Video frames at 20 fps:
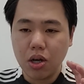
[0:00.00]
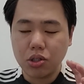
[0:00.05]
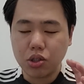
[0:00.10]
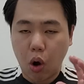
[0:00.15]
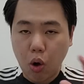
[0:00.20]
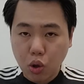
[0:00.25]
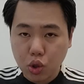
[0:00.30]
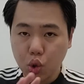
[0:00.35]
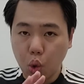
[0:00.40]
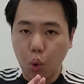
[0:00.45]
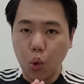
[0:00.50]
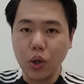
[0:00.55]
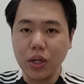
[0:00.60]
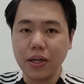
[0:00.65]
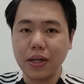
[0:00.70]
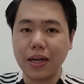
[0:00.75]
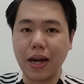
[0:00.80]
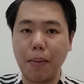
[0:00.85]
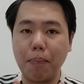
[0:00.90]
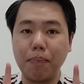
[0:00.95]
2-0
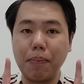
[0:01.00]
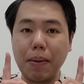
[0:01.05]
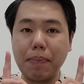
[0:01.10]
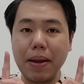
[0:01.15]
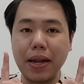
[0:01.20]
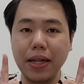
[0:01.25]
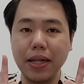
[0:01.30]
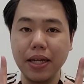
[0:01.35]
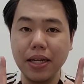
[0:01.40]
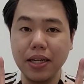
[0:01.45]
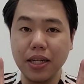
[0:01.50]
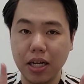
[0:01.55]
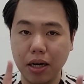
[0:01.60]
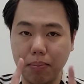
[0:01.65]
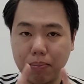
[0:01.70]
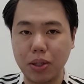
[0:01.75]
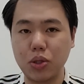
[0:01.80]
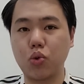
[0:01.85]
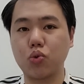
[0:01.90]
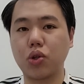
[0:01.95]
กลับมาเป็นที่หนึ่ง
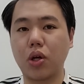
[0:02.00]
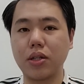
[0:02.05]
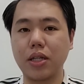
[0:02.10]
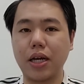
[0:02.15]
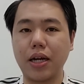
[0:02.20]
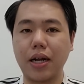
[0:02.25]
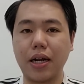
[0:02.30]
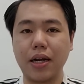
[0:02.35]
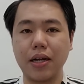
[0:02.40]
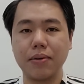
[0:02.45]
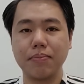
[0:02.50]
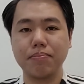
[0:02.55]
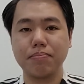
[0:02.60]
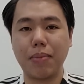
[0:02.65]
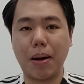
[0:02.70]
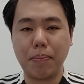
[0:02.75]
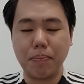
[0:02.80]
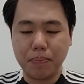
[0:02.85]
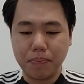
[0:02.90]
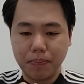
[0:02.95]
ประตูต่อหนึ่งแบ
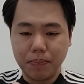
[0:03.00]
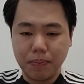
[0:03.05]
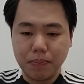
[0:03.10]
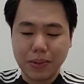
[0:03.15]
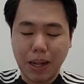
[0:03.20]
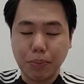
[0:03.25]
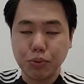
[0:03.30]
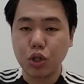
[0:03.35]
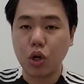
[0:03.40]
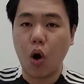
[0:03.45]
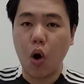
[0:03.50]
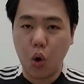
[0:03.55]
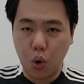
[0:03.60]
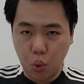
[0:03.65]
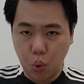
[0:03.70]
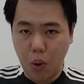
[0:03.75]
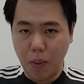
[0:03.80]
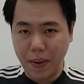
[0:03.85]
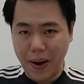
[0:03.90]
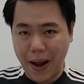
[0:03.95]
บนับสกอร์ร
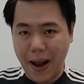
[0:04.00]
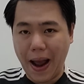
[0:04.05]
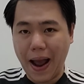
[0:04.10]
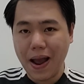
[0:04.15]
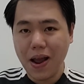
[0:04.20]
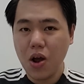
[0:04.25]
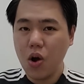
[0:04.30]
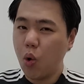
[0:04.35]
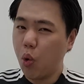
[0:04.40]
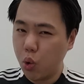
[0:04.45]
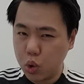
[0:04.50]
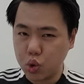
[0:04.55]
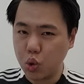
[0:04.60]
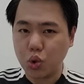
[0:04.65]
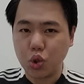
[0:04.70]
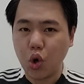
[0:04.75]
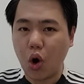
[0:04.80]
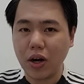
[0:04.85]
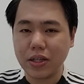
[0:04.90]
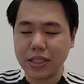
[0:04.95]
วมนะฮะโอ้สุด
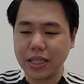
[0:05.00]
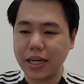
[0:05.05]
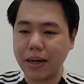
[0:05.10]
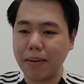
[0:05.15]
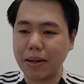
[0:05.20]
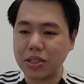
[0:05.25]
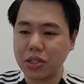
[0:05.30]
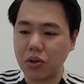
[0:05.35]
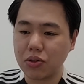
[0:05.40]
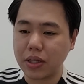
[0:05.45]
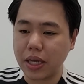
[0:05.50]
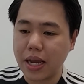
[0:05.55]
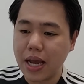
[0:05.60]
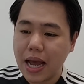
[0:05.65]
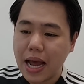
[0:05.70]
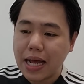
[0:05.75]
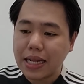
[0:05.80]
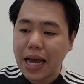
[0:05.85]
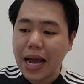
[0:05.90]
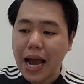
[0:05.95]
ยอดจริงครับ อันเชลติ
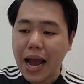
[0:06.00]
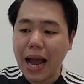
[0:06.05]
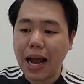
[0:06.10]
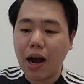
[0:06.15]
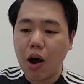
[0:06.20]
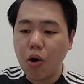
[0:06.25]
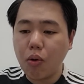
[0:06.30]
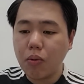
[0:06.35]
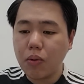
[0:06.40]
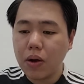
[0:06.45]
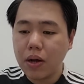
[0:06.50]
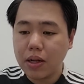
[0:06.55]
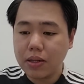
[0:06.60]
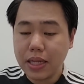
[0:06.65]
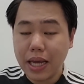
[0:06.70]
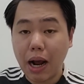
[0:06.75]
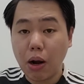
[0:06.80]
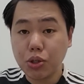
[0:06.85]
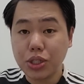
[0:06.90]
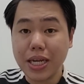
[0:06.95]
ถ้าหากเขา
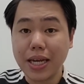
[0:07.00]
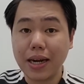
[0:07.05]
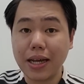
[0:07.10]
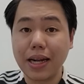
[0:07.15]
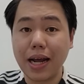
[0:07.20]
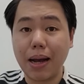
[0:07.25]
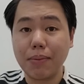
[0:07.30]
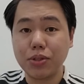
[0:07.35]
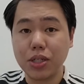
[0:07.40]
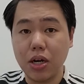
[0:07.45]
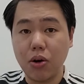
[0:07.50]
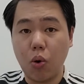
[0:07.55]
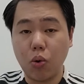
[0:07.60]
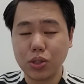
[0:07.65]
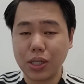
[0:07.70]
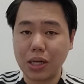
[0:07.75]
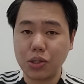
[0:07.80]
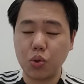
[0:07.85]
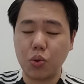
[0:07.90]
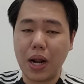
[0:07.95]
นี่เขาชิงแล้วนะครับเจอโอ
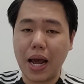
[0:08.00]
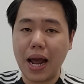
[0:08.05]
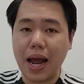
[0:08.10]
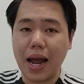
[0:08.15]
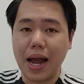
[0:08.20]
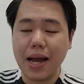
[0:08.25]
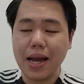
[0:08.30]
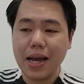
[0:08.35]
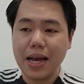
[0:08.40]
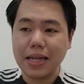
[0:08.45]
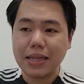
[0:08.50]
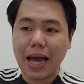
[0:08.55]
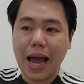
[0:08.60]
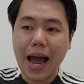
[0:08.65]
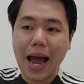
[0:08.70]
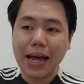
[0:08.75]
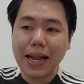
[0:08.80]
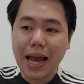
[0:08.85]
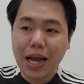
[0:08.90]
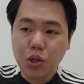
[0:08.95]
ซาซูน่า
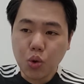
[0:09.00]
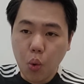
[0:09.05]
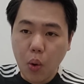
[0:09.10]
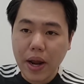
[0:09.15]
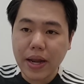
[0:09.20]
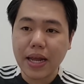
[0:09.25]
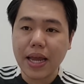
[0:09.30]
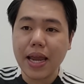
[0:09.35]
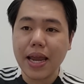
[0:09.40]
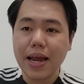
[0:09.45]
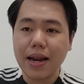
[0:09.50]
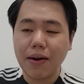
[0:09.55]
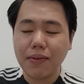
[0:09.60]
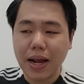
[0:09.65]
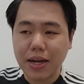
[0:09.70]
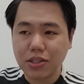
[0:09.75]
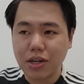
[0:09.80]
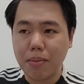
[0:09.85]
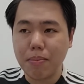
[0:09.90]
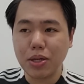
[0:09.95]
ถ้าได้ถ้วยนี้แล้ว
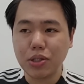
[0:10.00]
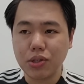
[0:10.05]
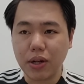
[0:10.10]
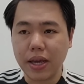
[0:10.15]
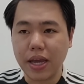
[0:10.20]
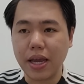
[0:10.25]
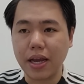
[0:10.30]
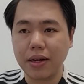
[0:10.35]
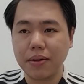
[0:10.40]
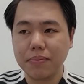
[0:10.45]
ได้แชมเปี้ยนส์ลีก